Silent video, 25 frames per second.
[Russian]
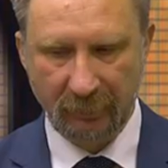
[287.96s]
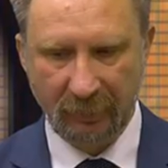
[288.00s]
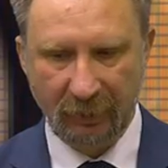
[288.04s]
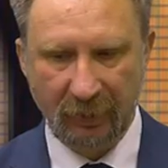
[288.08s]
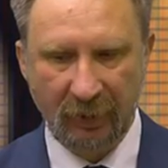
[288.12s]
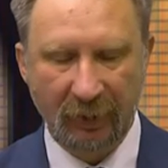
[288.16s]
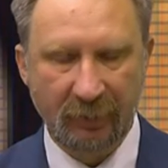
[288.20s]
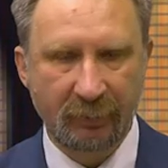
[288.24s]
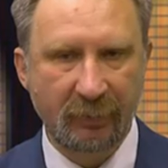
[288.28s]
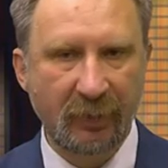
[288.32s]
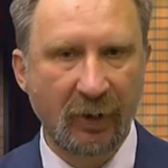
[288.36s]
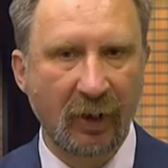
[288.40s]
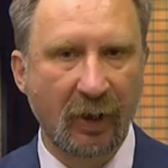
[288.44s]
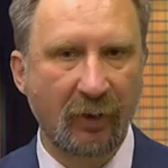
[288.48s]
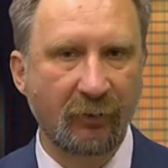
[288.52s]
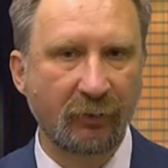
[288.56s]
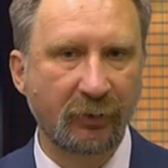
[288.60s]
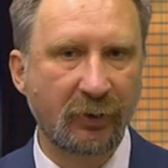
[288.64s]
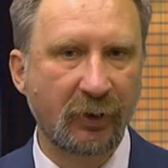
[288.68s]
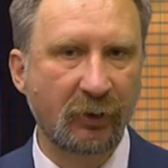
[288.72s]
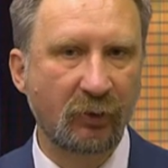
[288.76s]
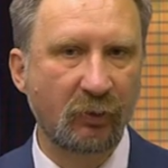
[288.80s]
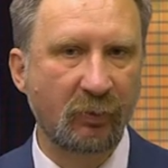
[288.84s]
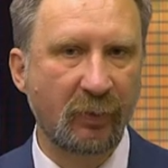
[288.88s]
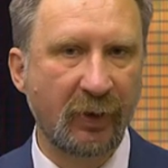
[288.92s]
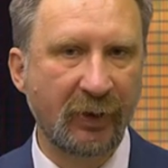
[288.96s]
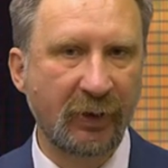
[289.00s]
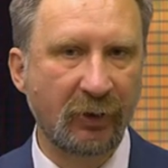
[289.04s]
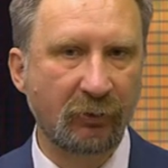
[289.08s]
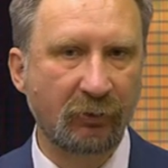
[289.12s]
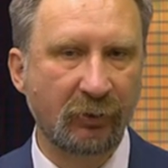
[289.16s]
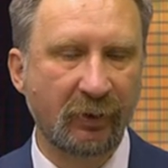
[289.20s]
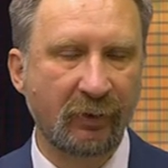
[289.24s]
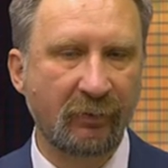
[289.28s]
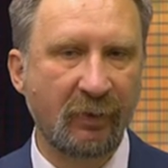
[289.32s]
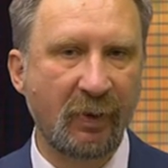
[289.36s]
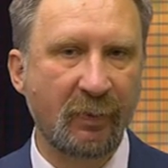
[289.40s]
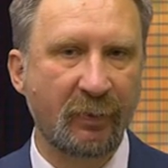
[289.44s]
говорит мне, а вот эту
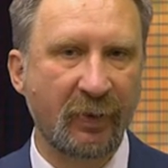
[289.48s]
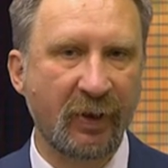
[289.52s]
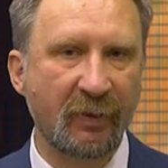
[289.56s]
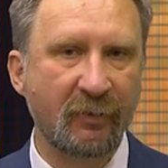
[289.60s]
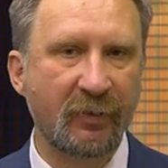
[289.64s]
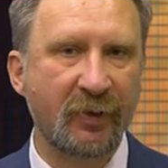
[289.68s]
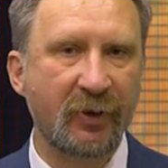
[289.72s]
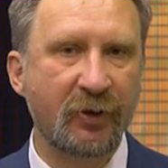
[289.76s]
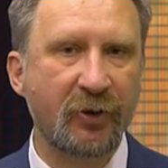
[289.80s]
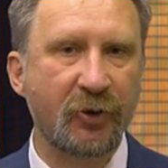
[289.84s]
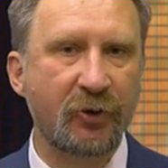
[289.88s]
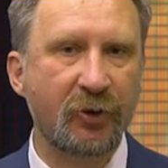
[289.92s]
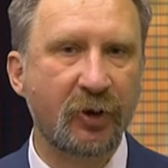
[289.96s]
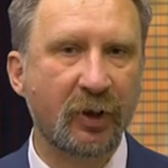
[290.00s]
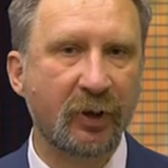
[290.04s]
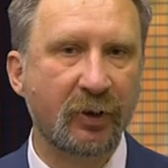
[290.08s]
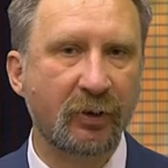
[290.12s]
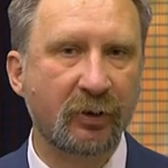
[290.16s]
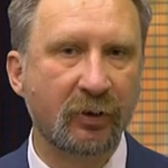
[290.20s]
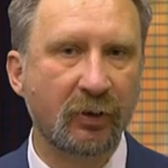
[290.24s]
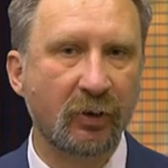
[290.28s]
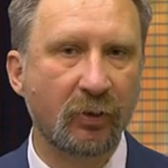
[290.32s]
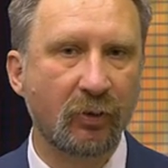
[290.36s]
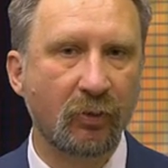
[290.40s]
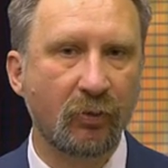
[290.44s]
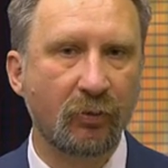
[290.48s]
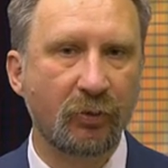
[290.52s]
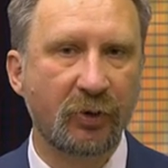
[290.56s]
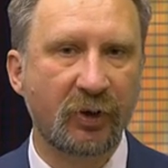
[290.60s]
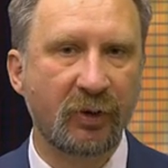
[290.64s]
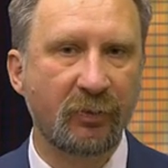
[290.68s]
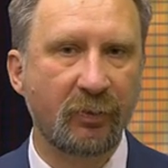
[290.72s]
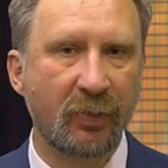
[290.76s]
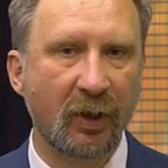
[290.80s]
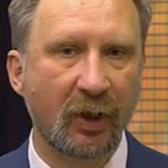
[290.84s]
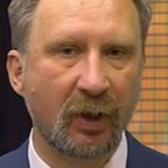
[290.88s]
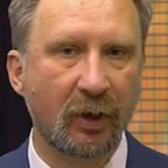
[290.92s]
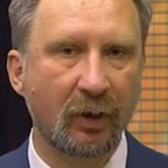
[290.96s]
монету давай прямо сейчас у
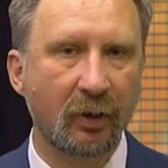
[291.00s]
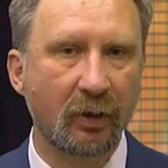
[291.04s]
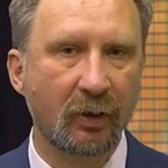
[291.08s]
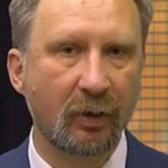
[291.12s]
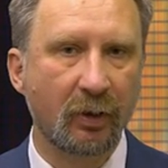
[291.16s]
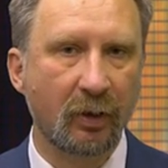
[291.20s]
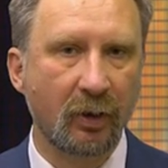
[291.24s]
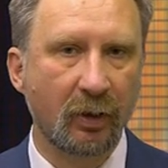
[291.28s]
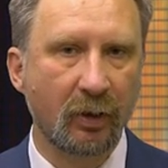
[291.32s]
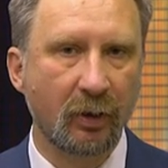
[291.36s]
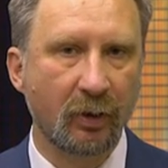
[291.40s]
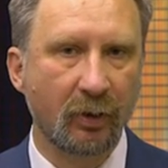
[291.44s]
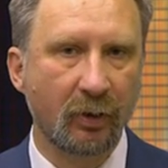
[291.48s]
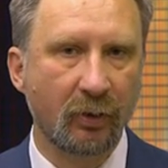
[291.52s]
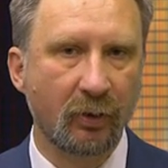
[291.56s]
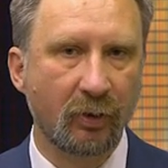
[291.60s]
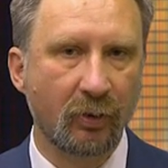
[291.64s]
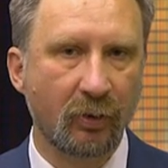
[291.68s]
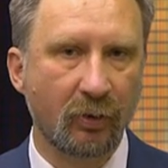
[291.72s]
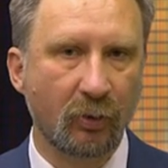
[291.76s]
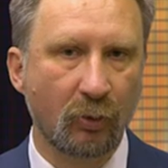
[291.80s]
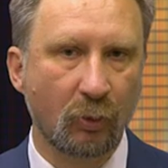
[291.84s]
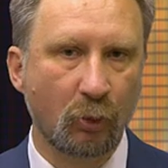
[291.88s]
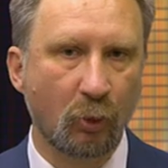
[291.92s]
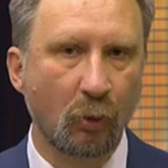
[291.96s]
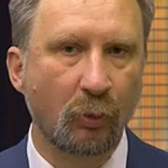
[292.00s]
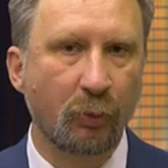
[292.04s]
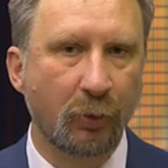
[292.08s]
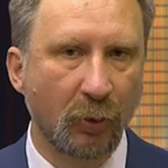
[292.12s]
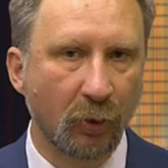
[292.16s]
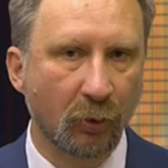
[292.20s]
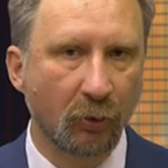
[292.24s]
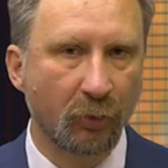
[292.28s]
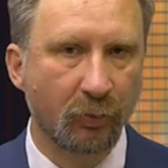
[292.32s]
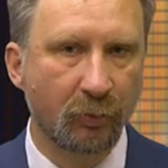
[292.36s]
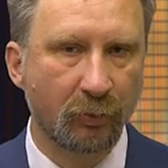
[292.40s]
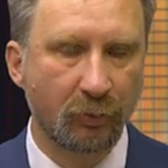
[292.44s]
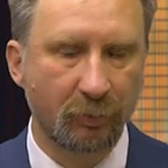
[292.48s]
тебя
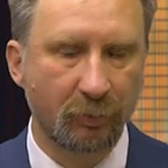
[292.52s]
куплю.